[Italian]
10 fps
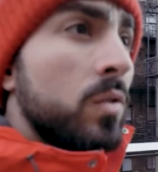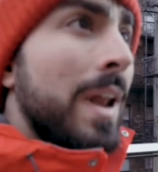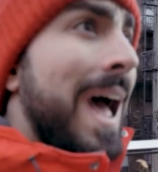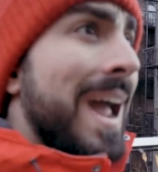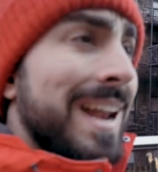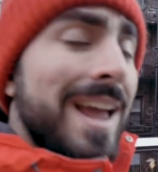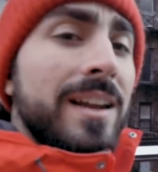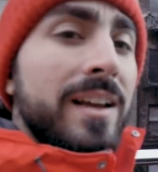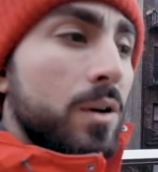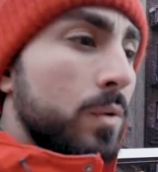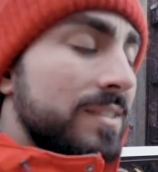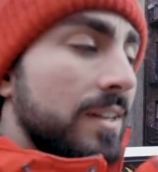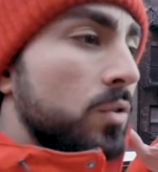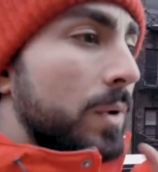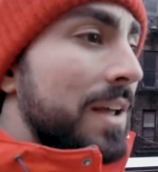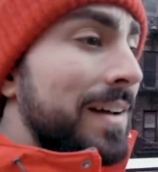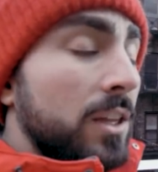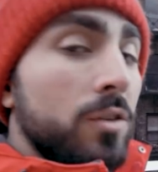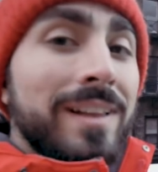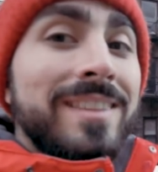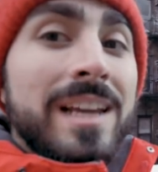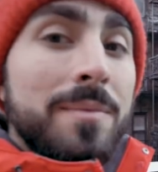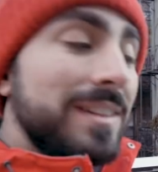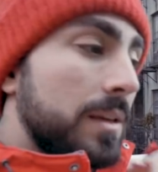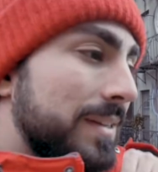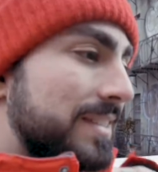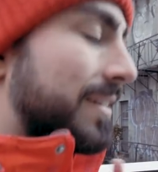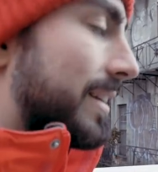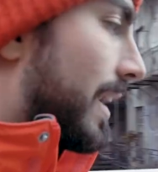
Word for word: sulla Highline, che è questa sopraelevata dove anticamente passava il